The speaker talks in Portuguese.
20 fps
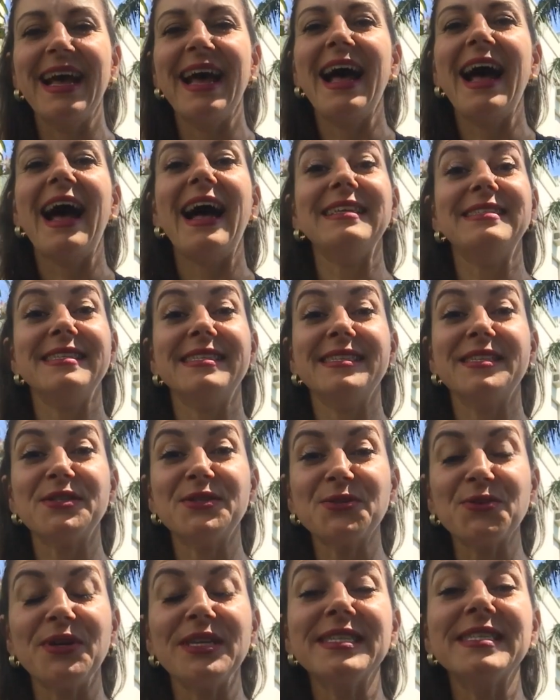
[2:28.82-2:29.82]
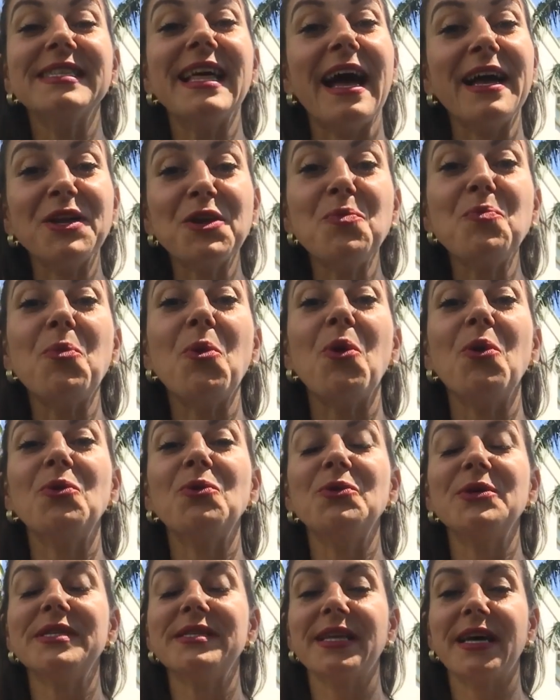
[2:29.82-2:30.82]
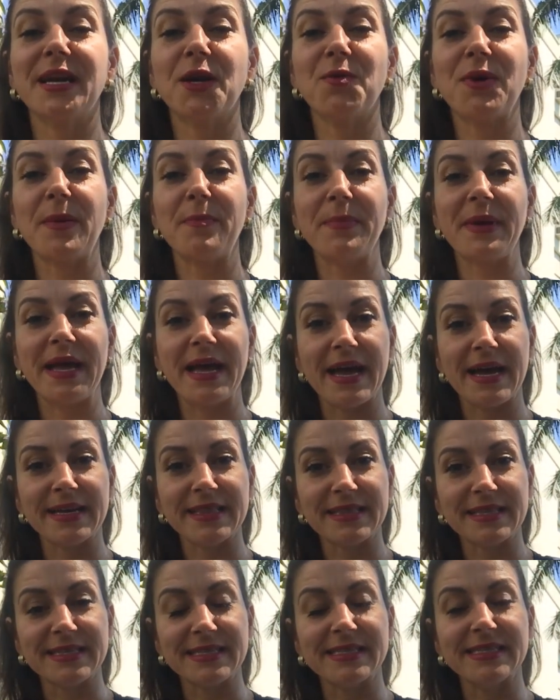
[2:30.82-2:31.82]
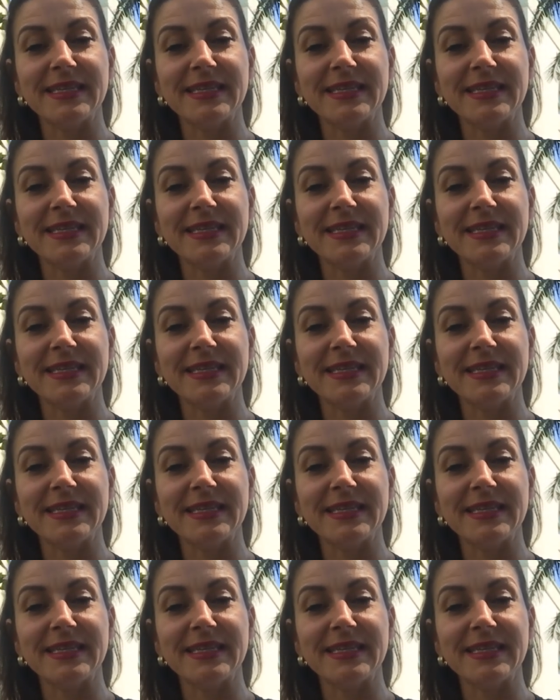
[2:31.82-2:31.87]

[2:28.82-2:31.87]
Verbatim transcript: As inscrições daqui um pouco estarão abertas,